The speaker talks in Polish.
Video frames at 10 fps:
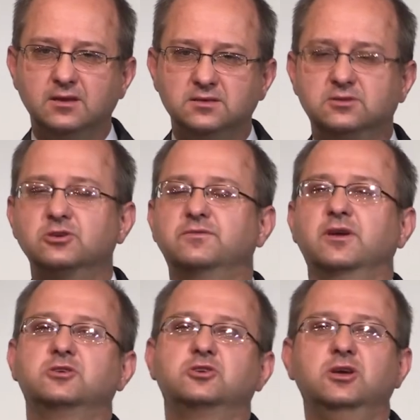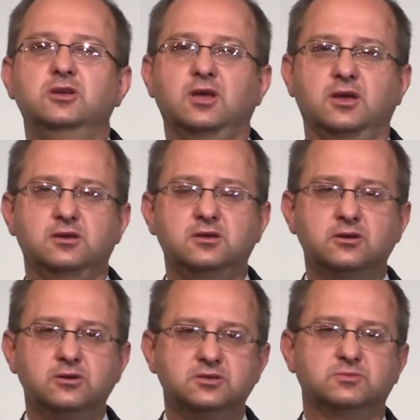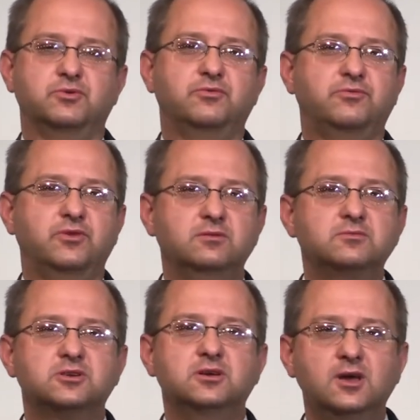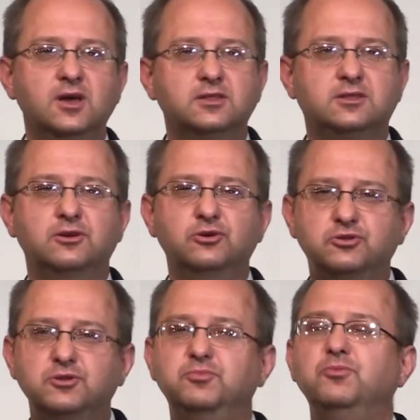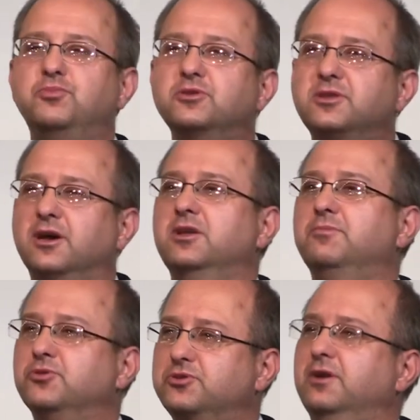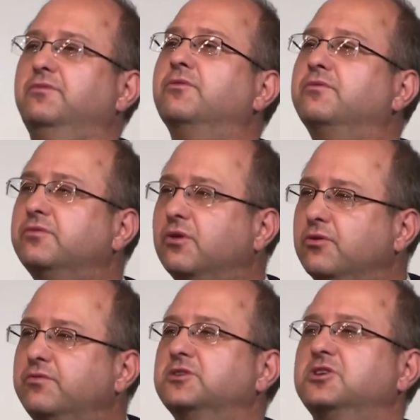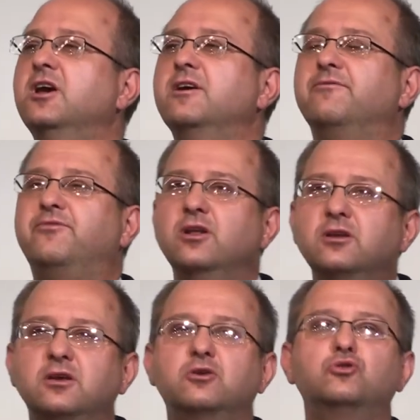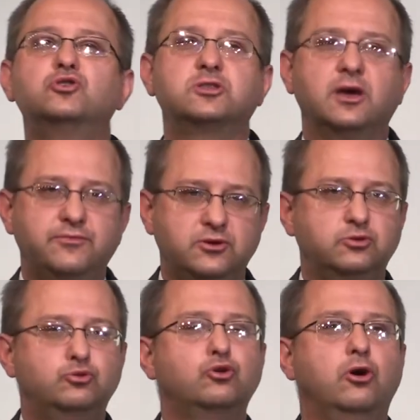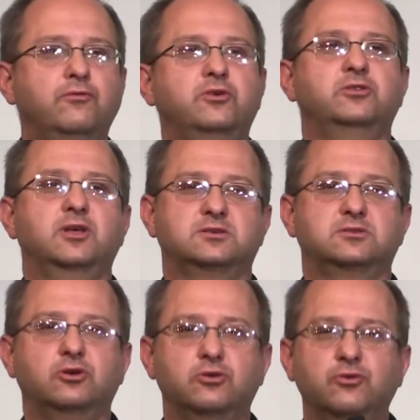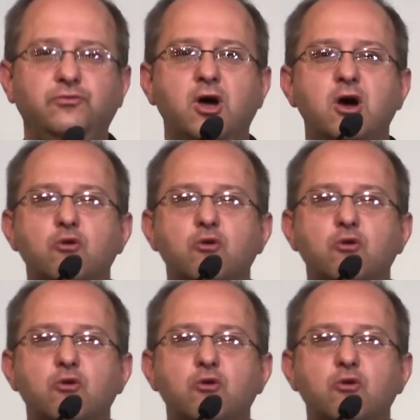Z doświadczenia i rozmów wiem, że tego typu pytania potrafią wywoływać wielkie huśtawki duchowych nastrojów,